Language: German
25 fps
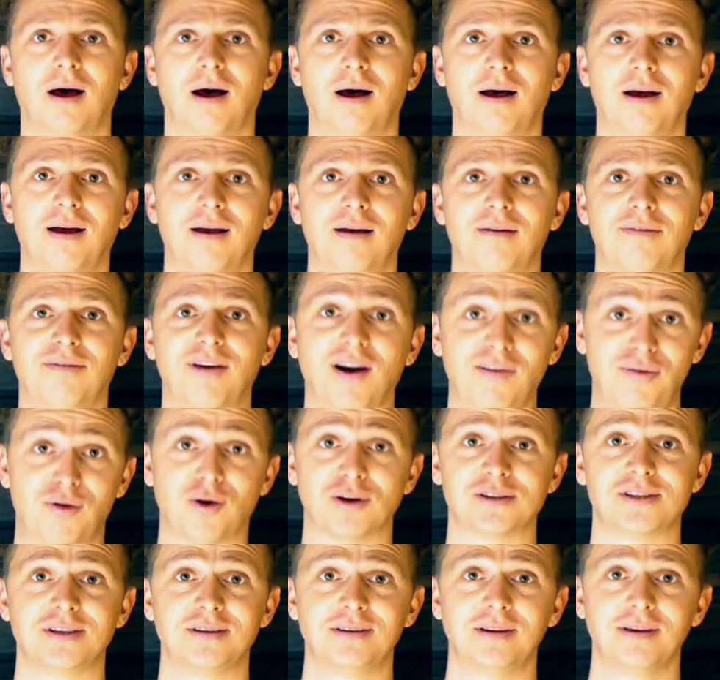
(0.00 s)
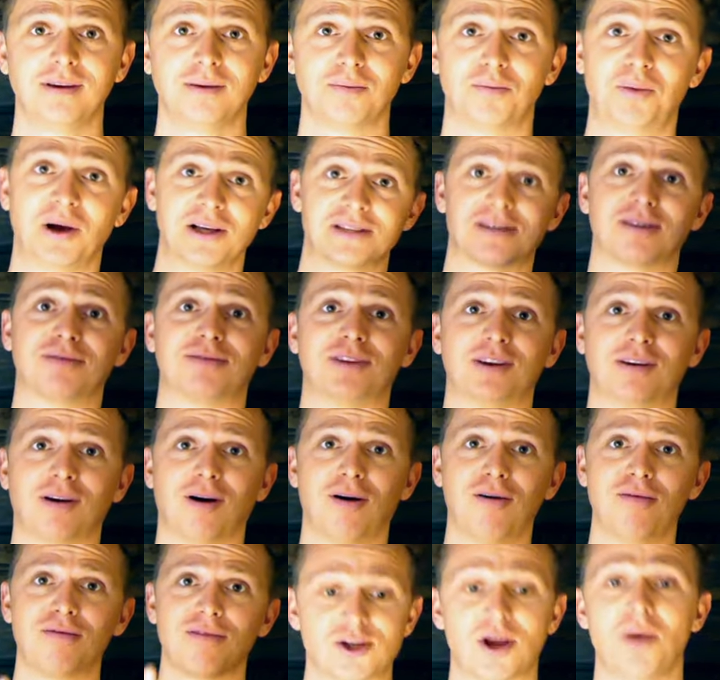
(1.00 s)
Äh, fahr vorsichtig, pass auf dich
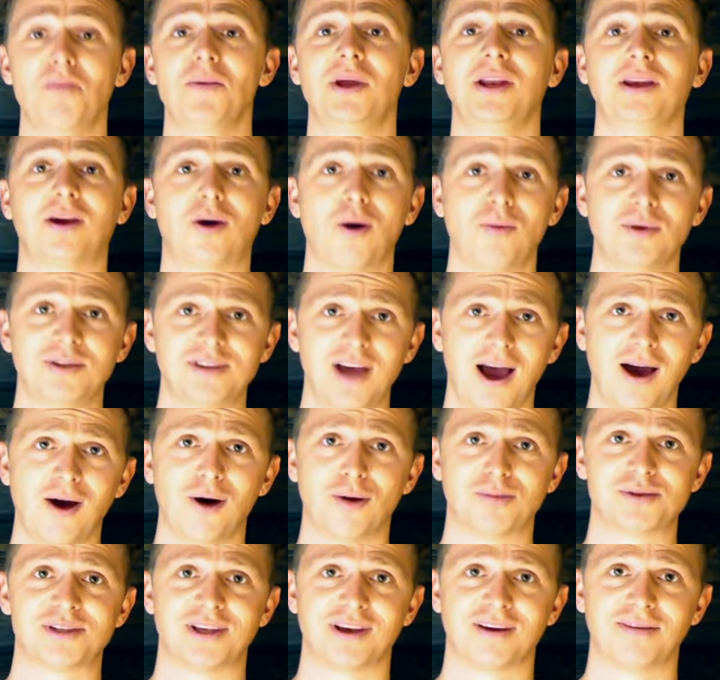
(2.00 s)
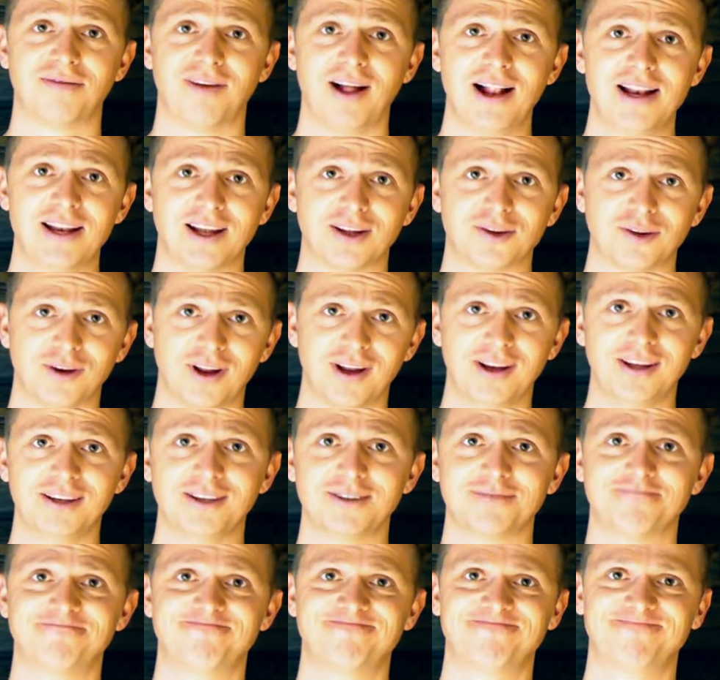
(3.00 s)
auf. Schreib mir in die Kommentare, ob es dir gefallen hat oder
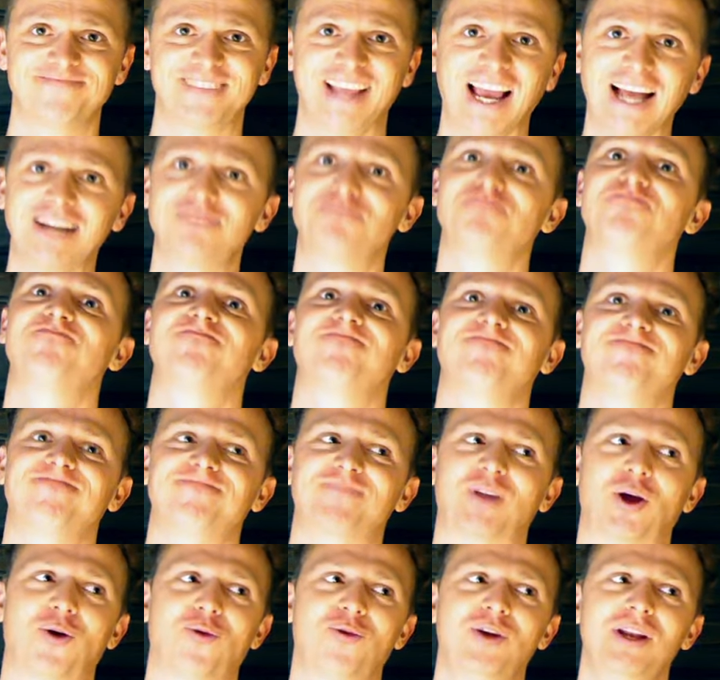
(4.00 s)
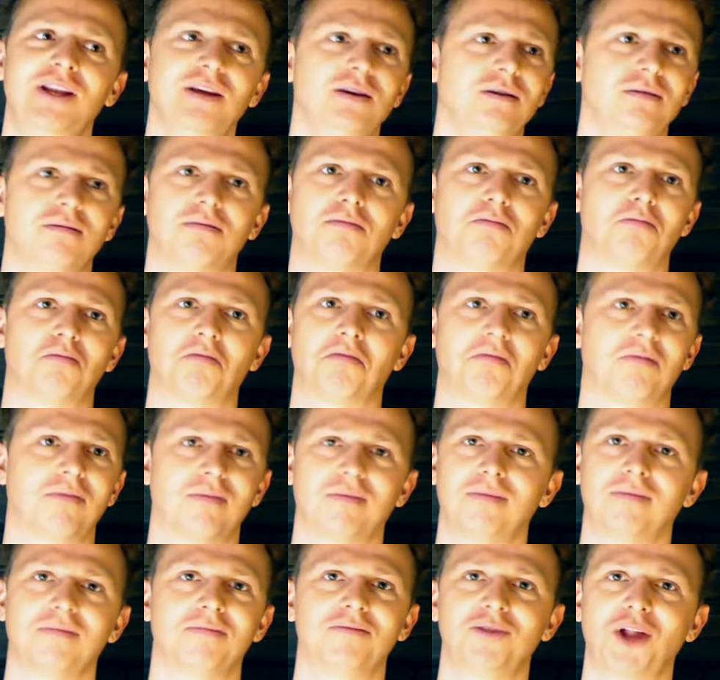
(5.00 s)
nicht. Ja. Und wenn nicht,
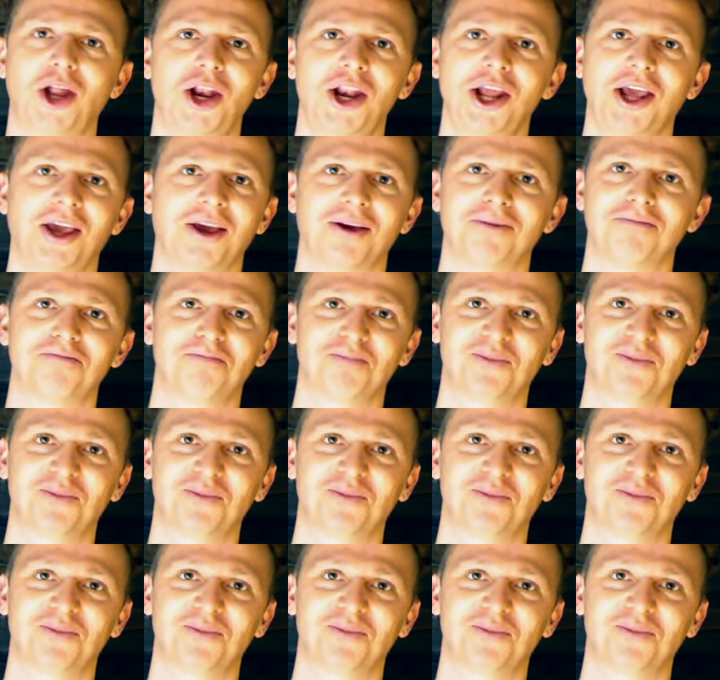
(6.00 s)
dann nicht.